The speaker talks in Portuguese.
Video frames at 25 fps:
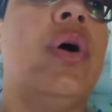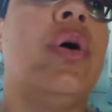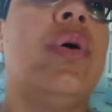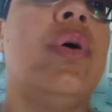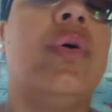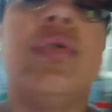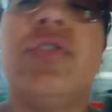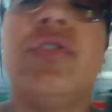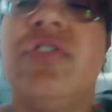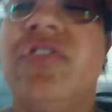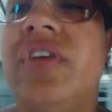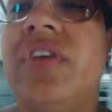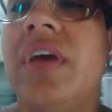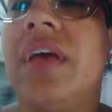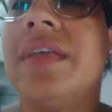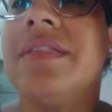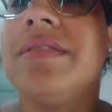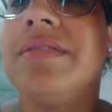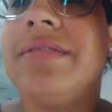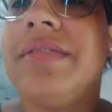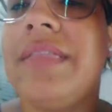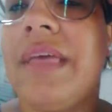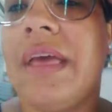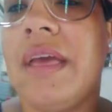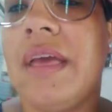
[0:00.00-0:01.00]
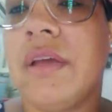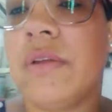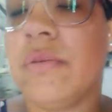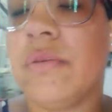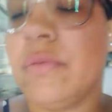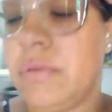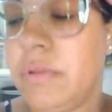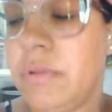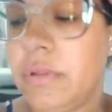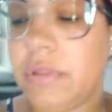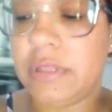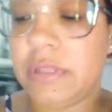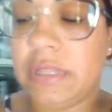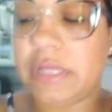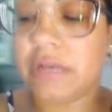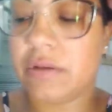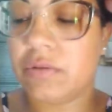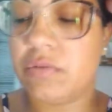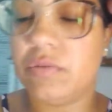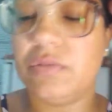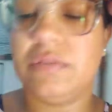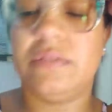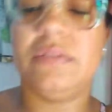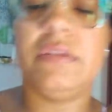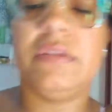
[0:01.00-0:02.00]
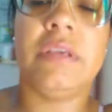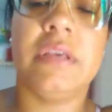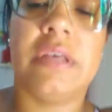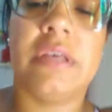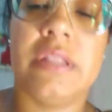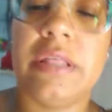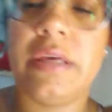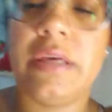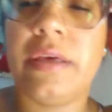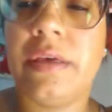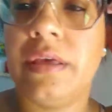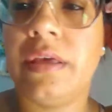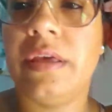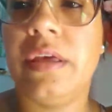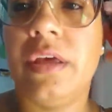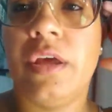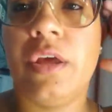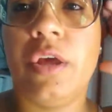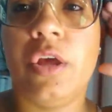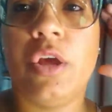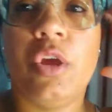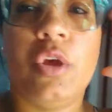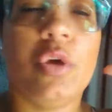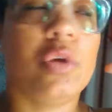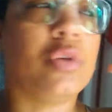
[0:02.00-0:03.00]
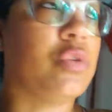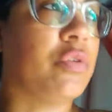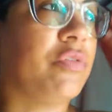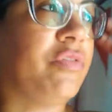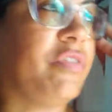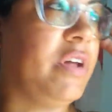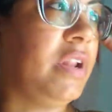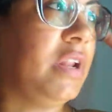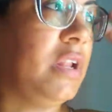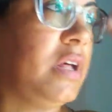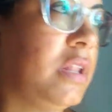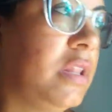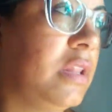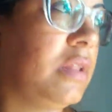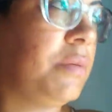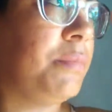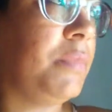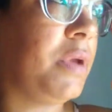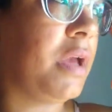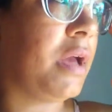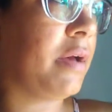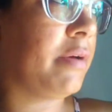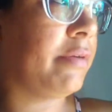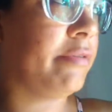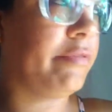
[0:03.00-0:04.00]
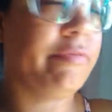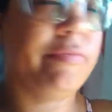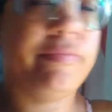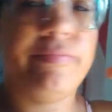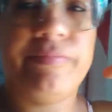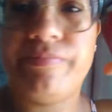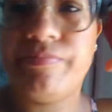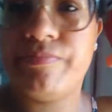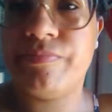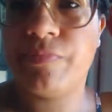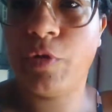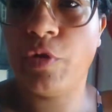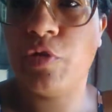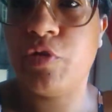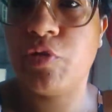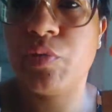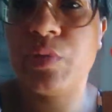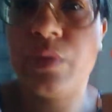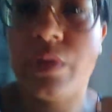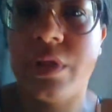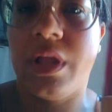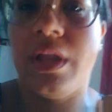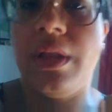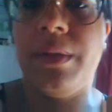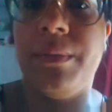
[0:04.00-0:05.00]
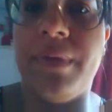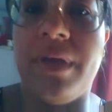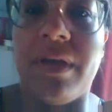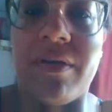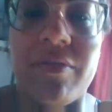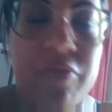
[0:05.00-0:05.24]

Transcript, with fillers: o dia inteiro na cozinha, né? eu tô falando a minha. tô escutando a minha